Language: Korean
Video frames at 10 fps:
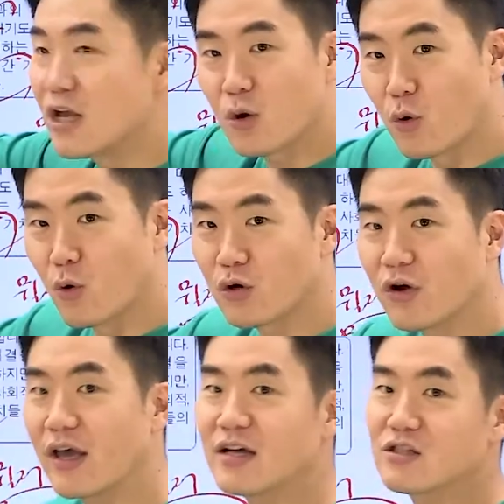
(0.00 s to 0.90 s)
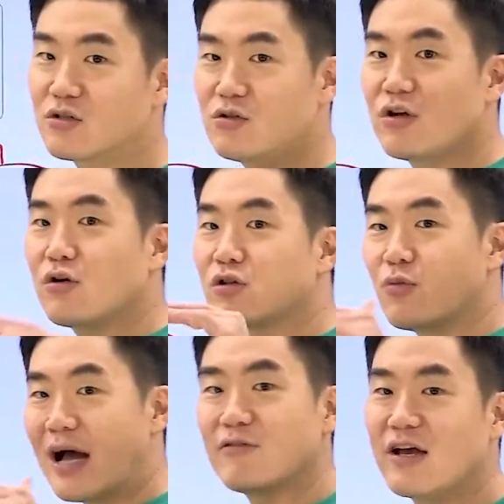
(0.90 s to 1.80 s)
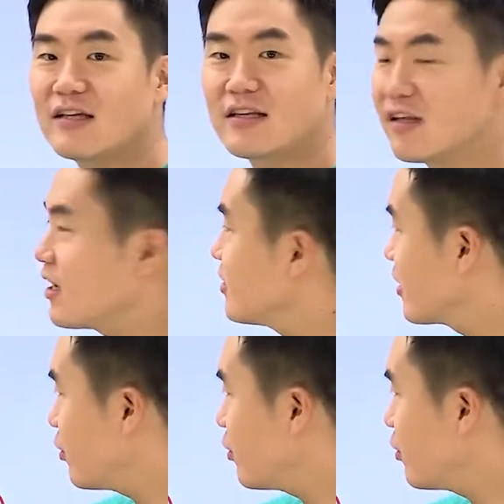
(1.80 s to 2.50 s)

고려해가지고 이런 것들을 완화해야 된다는 게